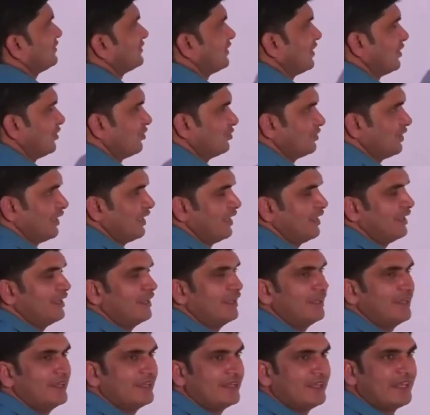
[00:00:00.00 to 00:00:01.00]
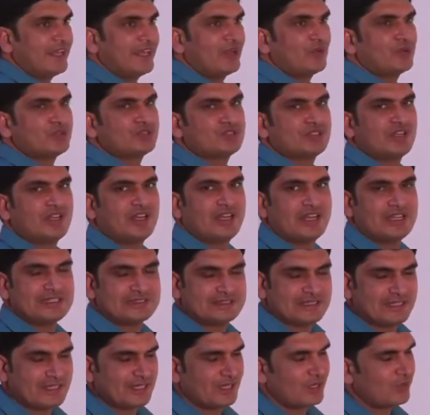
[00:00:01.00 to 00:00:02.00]
आसान हो जाए कि ये क्वेश्चन
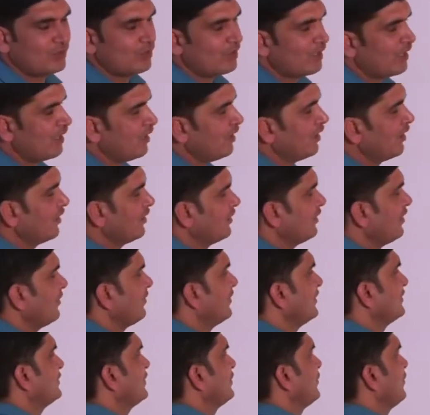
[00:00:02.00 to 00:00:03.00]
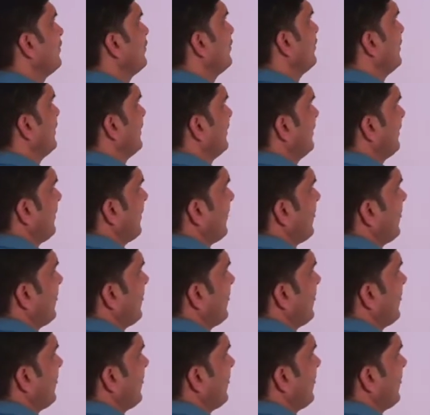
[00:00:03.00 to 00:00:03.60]
लहसा का होगा या मैसा का होगा